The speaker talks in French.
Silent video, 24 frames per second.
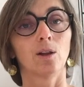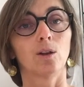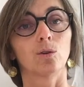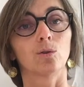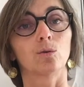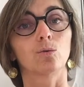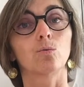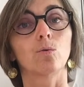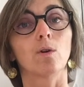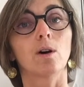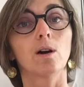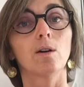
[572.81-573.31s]

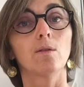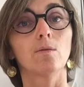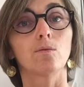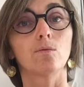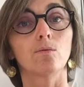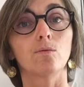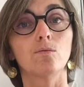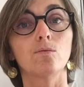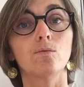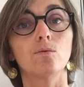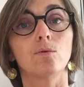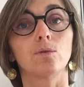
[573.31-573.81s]
soit
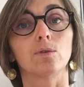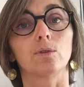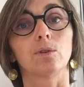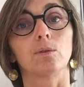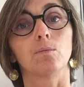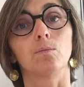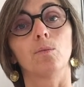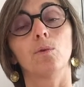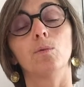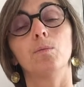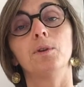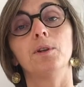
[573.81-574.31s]
vous
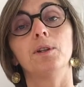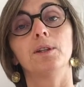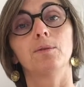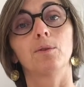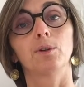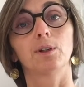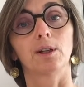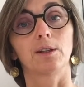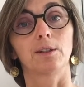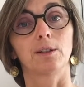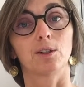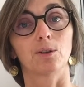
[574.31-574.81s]
mobilisez
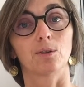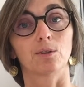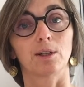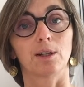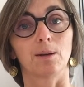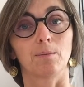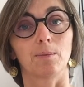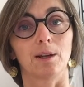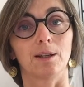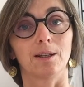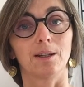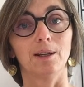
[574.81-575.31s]
votre intelligence
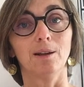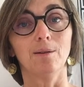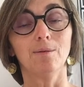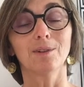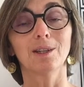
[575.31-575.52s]
adaptative.